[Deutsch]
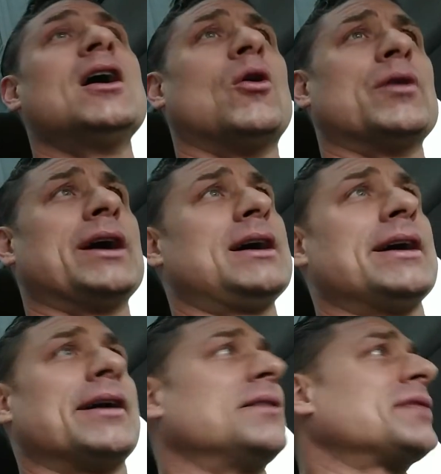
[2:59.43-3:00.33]
Oder
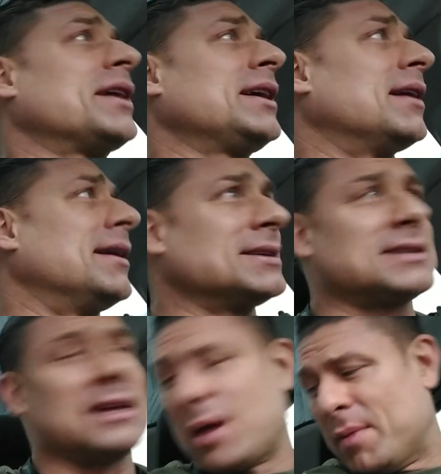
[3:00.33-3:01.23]
ja, dann trinke ich halt
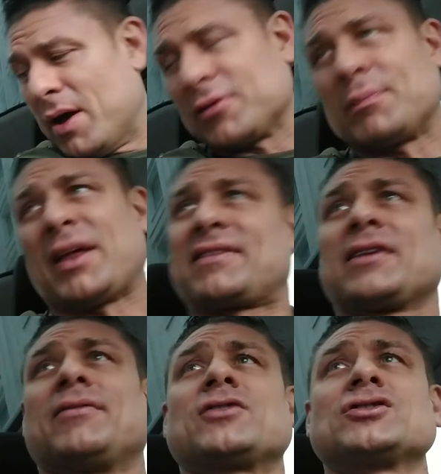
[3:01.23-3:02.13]
jetzt nicht mehr aus
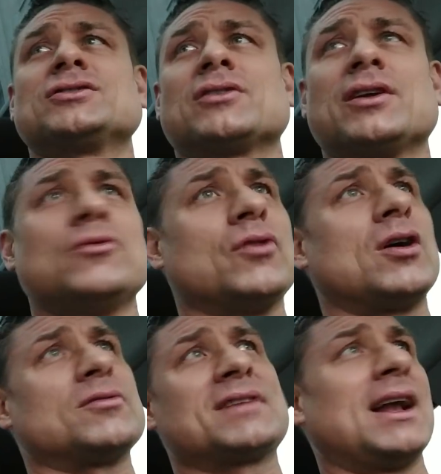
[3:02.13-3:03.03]
Plastikflaschen, sondern nur
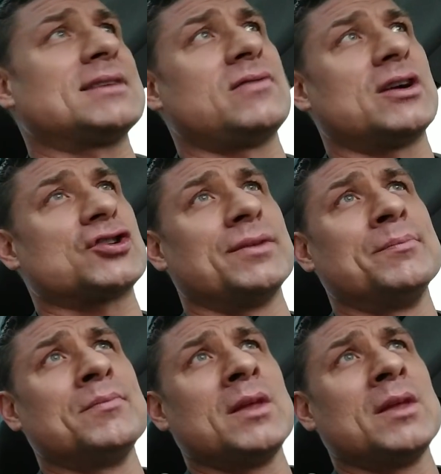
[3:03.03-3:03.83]
noch aus Glasflaschen